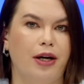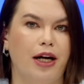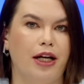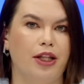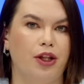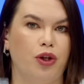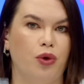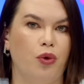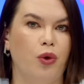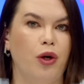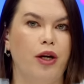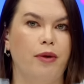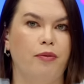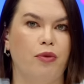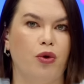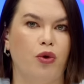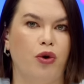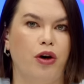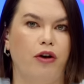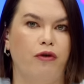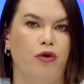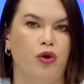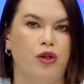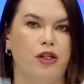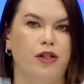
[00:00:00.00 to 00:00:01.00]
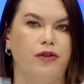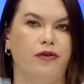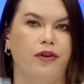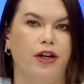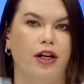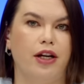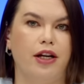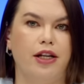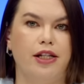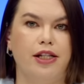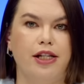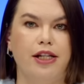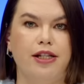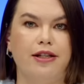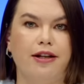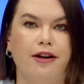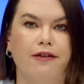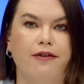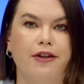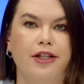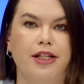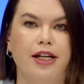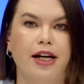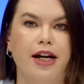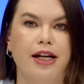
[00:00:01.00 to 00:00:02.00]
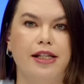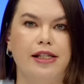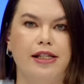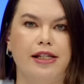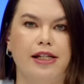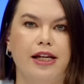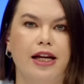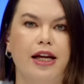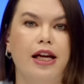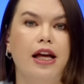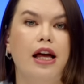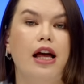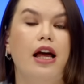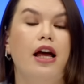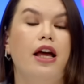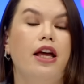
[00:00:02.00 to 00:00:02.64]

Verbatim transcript: контролем руководства Российской Федерации